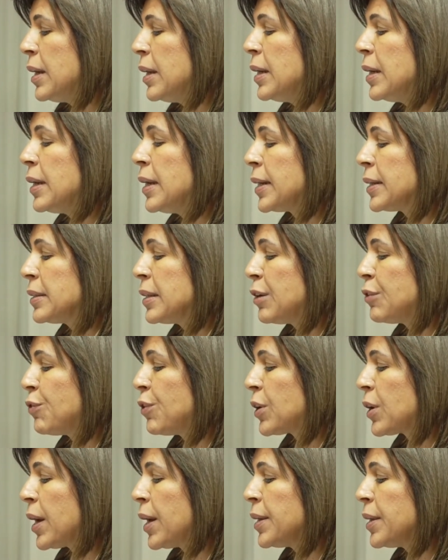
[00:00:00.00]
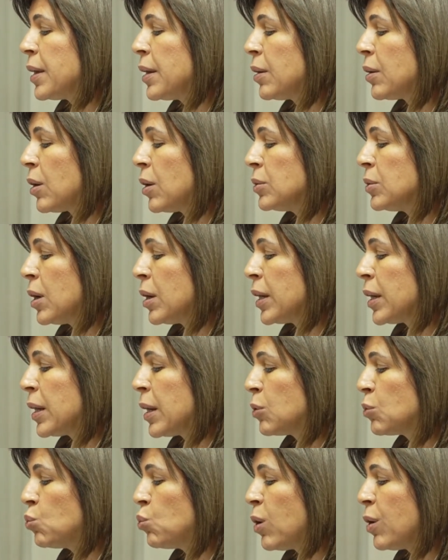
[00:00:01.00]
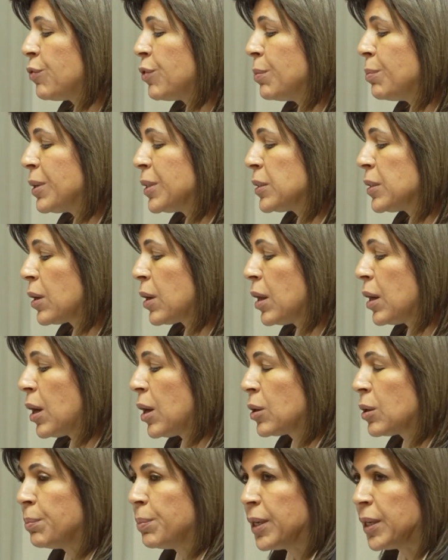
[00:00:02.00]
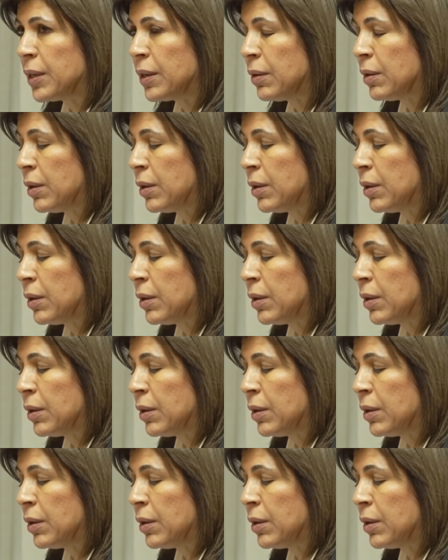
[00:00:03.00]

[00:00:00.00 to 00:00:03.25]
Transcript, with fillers: للجنة الفرعية للقضاء على الجوع في المنطقة العربية